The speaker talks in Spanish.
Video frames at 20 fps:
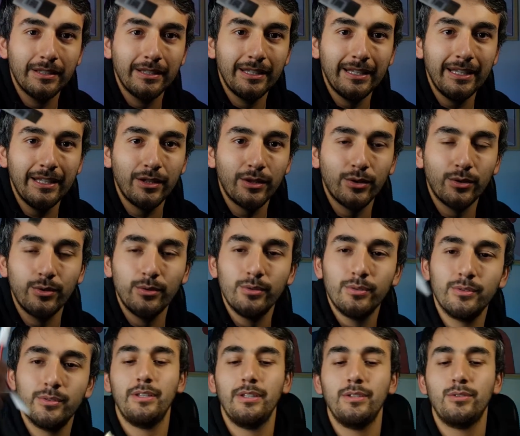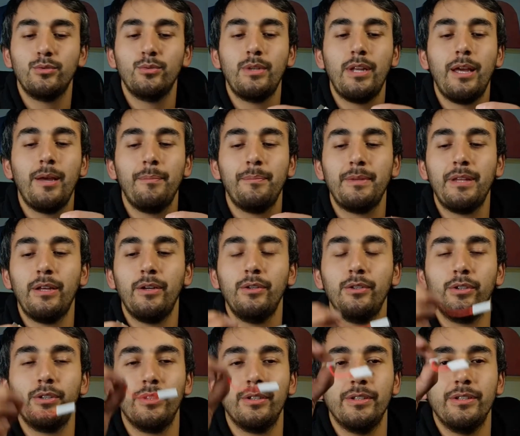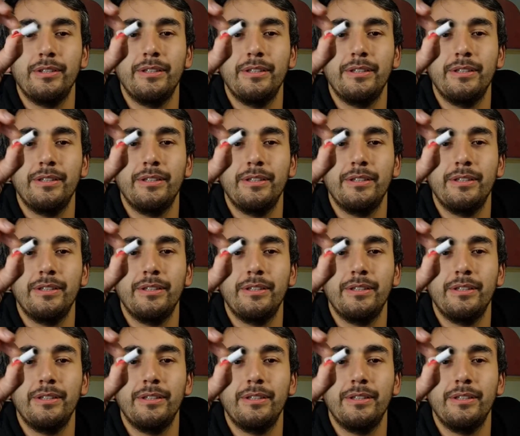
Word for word: Esto es un adaptador